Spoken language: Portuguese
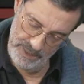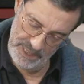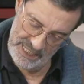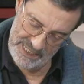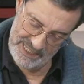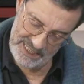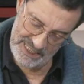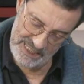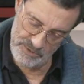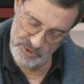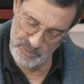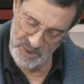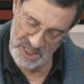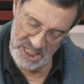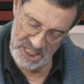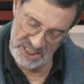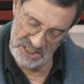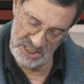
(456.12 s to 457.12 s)
Balança temos
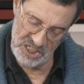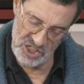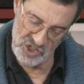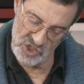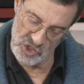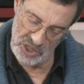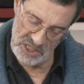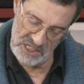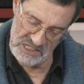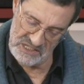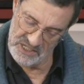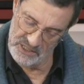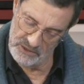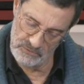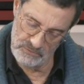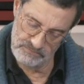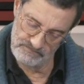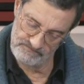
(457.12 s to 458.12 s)
planetas Sol em
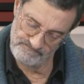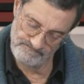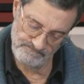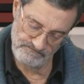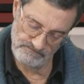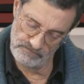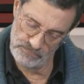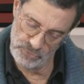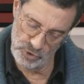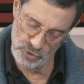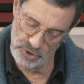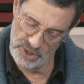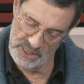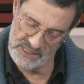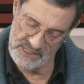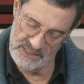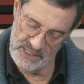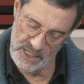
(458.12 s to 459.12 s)
si,
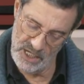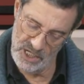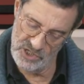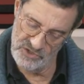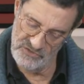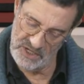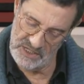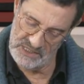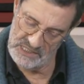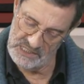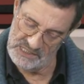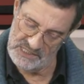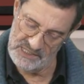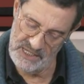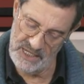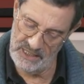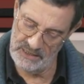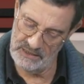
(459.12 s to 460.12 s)
Mercúrio em 6, Vênus em
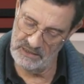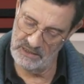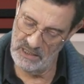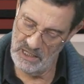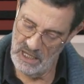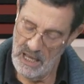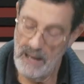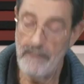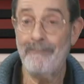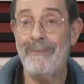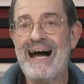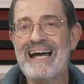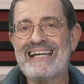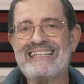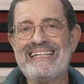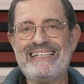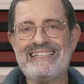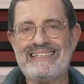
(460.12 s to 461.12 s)
7,
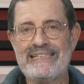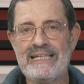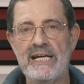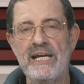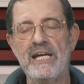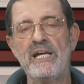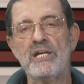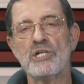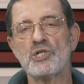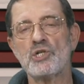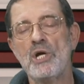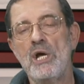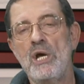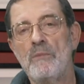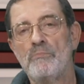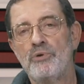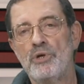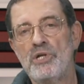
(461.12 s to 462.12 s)
Marte em 3,
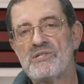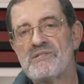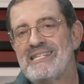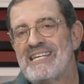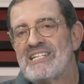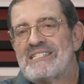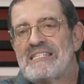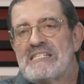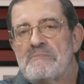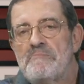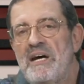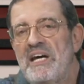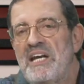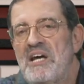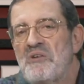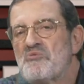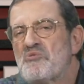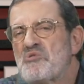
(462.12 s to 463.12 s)
por isso nesta
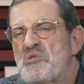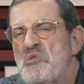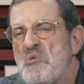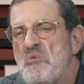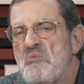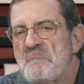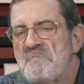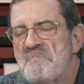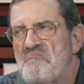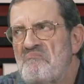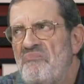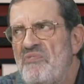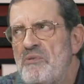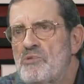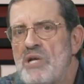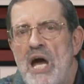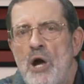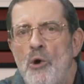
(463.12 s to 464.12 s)
semana é o seu,
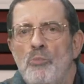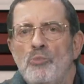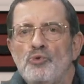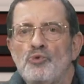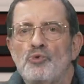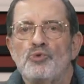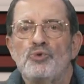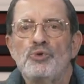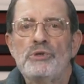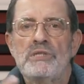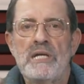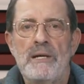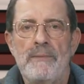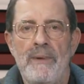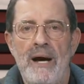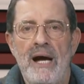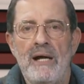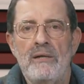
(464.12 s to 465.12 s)
vamos lá, é o mundo do
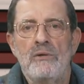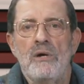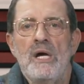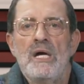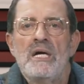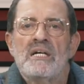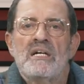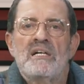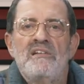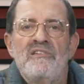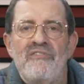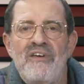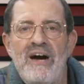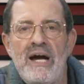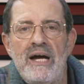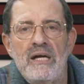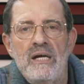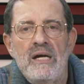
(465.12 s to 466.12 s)
trabalho que lhe
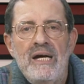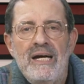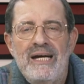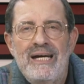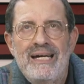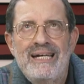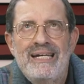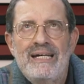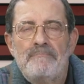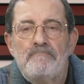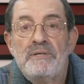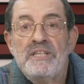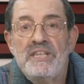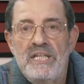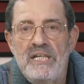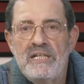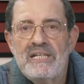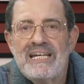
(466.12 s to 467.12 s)
vai uh,
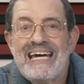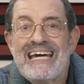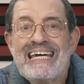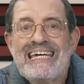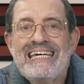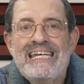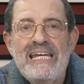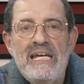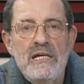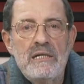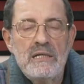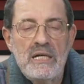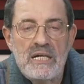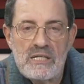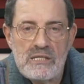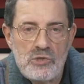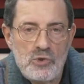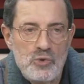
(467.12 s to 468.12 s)
pedir,
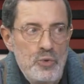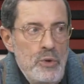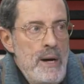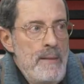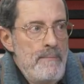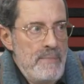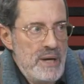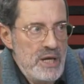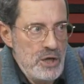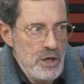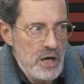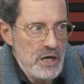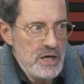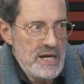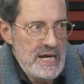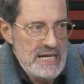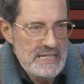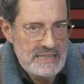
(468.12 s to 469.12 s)
requerer a sua
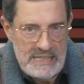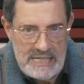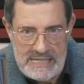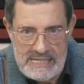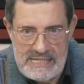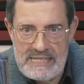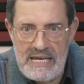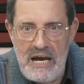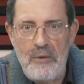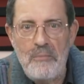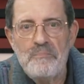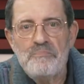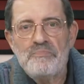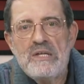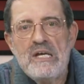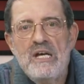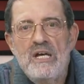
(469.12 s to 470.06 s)
maior atenção.